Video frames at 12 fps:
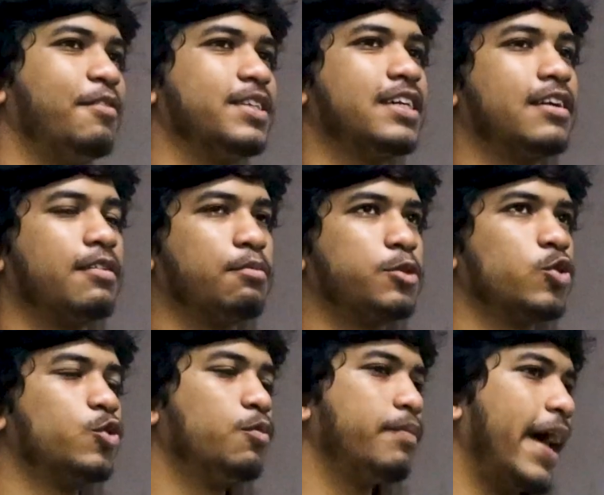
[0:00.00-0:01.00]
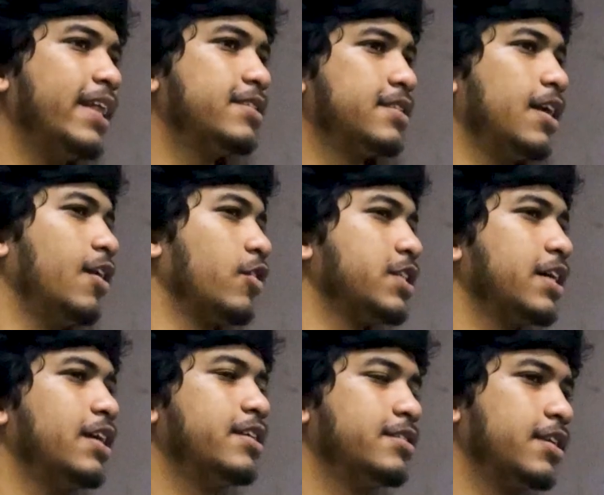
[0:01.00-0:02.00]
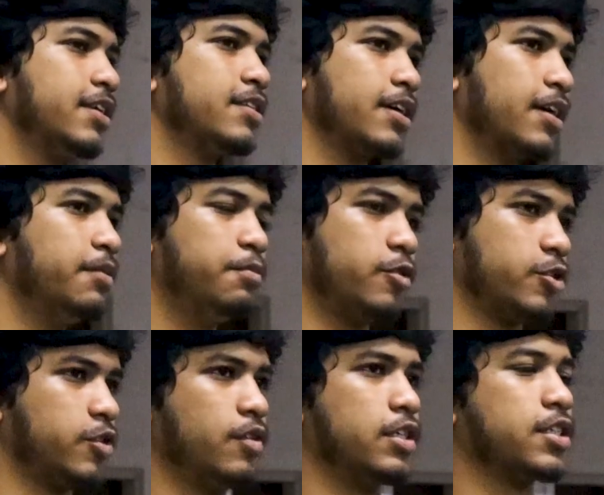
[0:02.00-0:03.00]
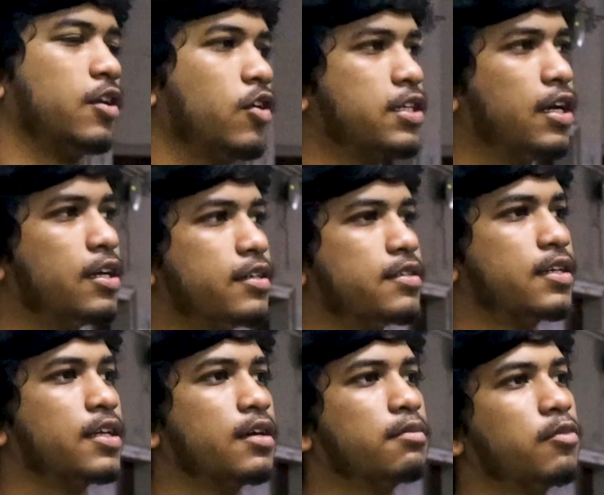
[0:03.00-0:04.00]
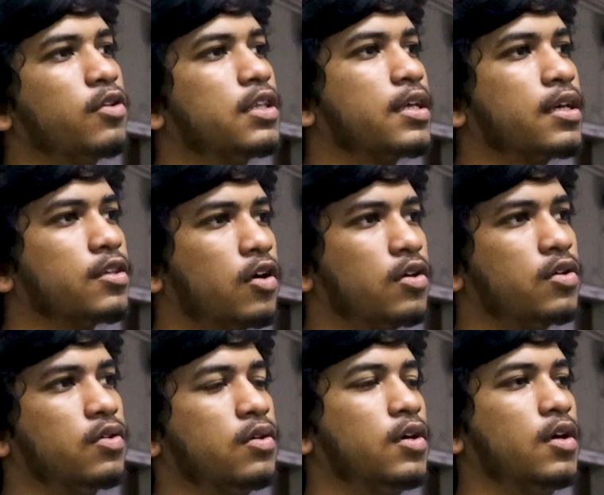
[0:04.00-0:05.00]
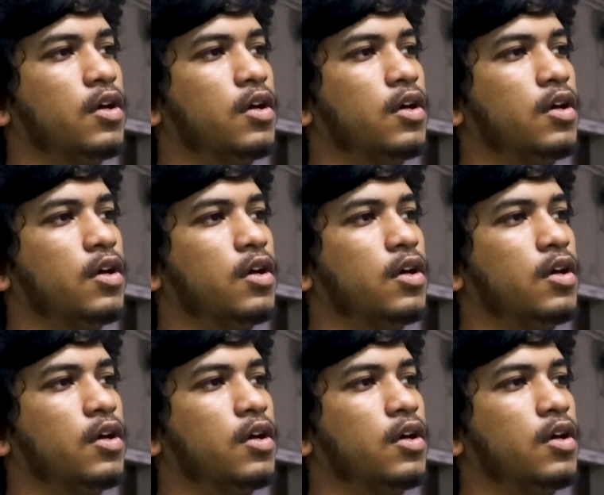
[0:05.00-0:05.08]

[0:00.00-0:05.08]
আমাদের শুধু ম্যাথস আর লজিক্যাল রিজনিং থেকেই প্রশ্ন আসে লজিক্যাল রিজনিং বলতে ধরো